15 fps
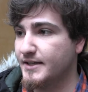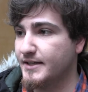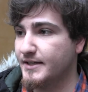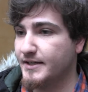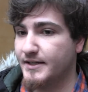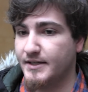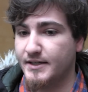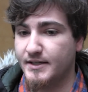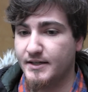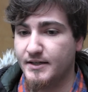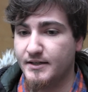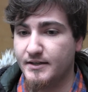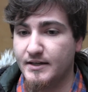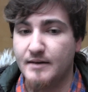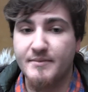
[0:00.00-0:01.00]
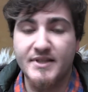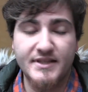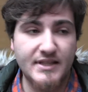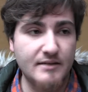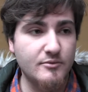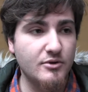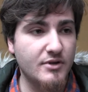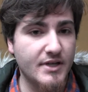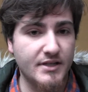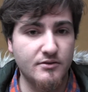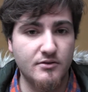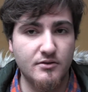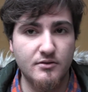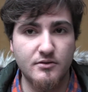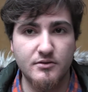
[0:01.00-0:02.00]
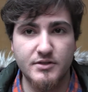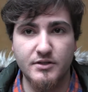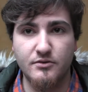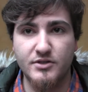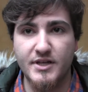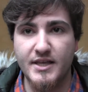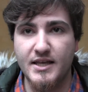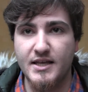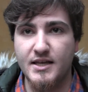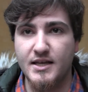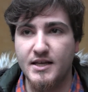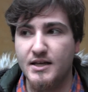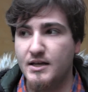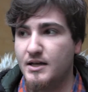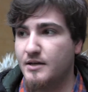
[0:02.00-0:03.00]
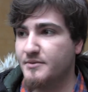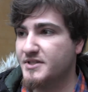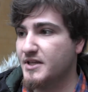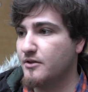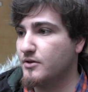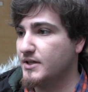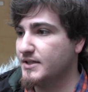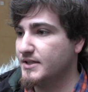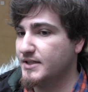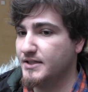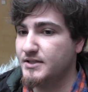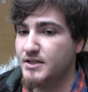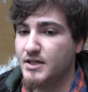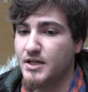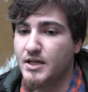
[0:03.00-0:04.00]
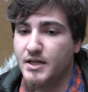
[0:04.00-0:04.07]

Eh, lamentamos que no se nos haya avisado antes